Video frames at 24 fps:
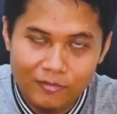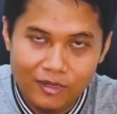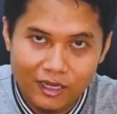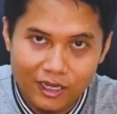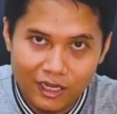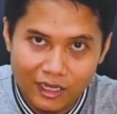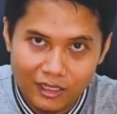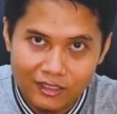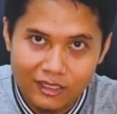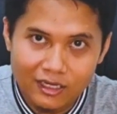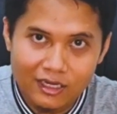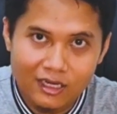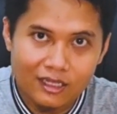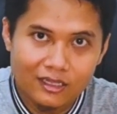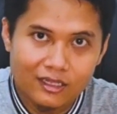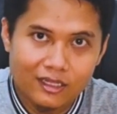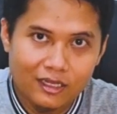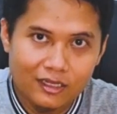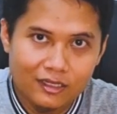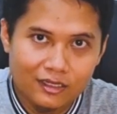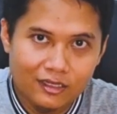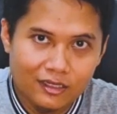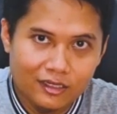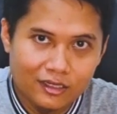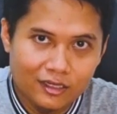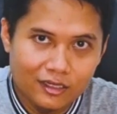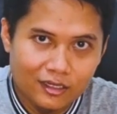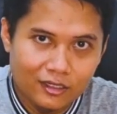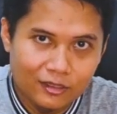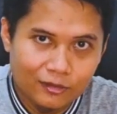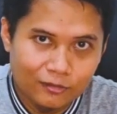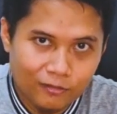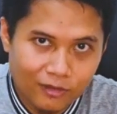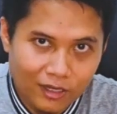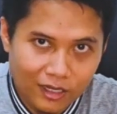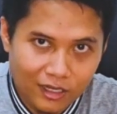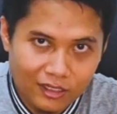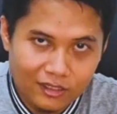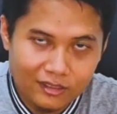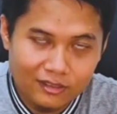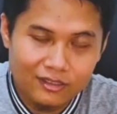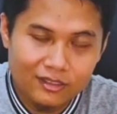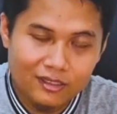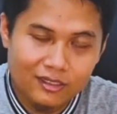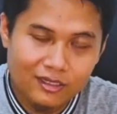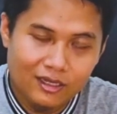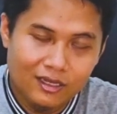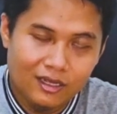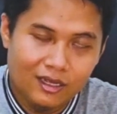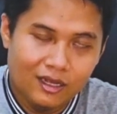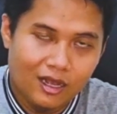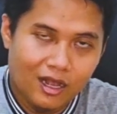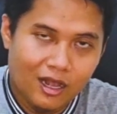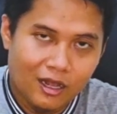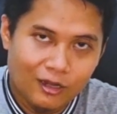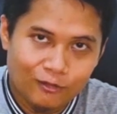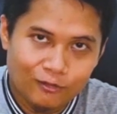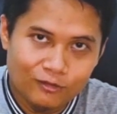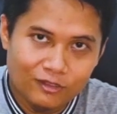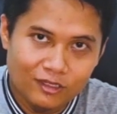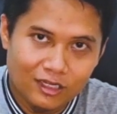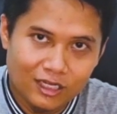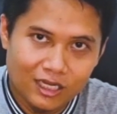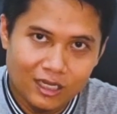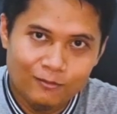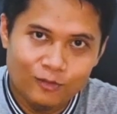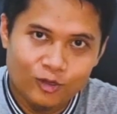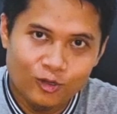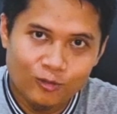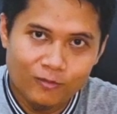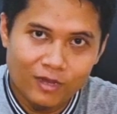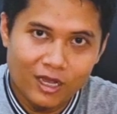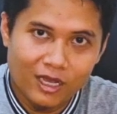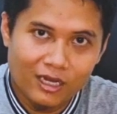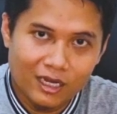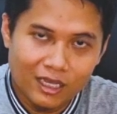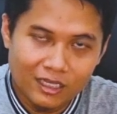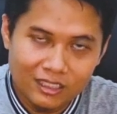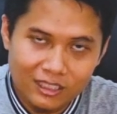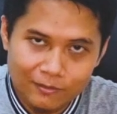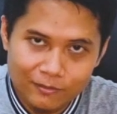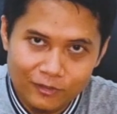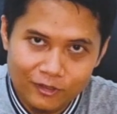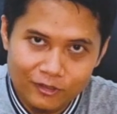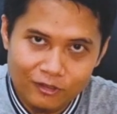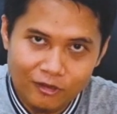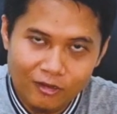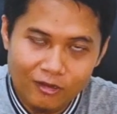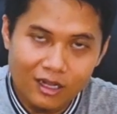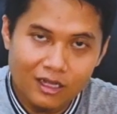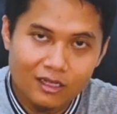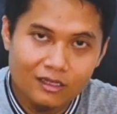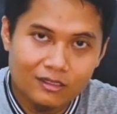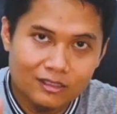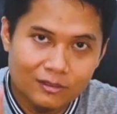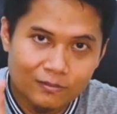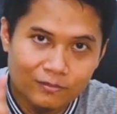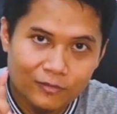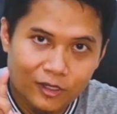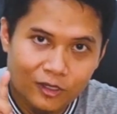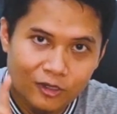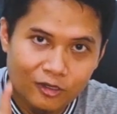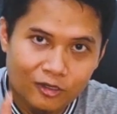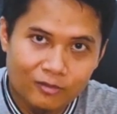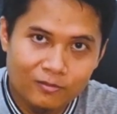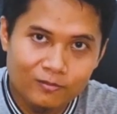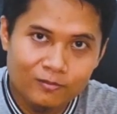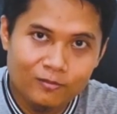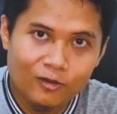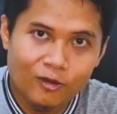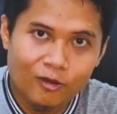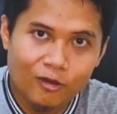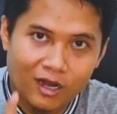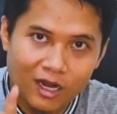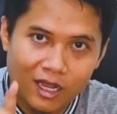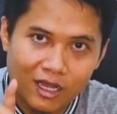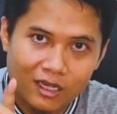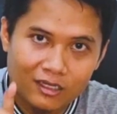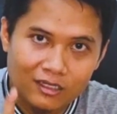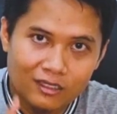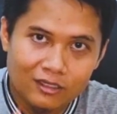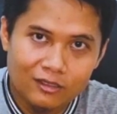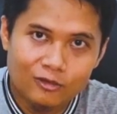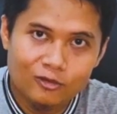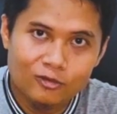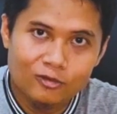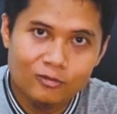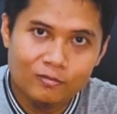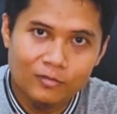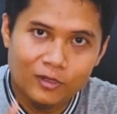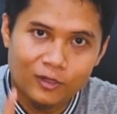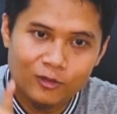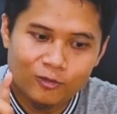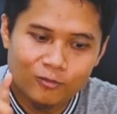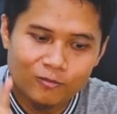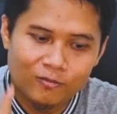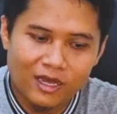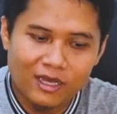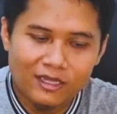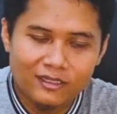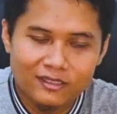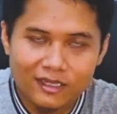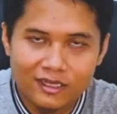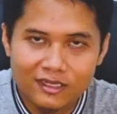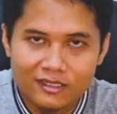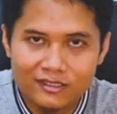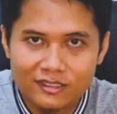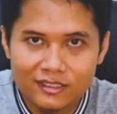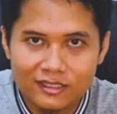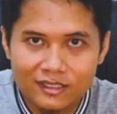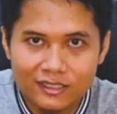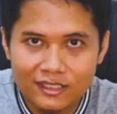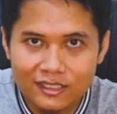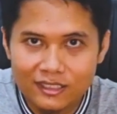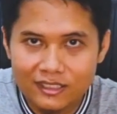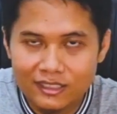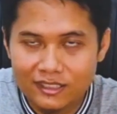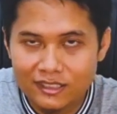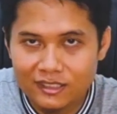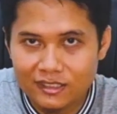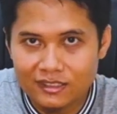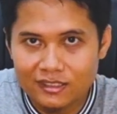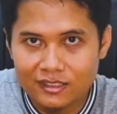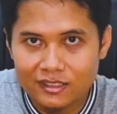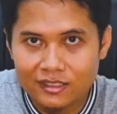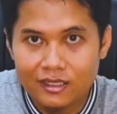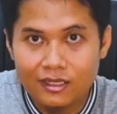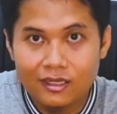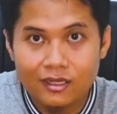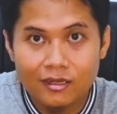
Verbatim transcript: Makanya katanya Tuhan, aku tidak akan mengubah nasib seseorang sebelum orang itu merubahnya sendiri.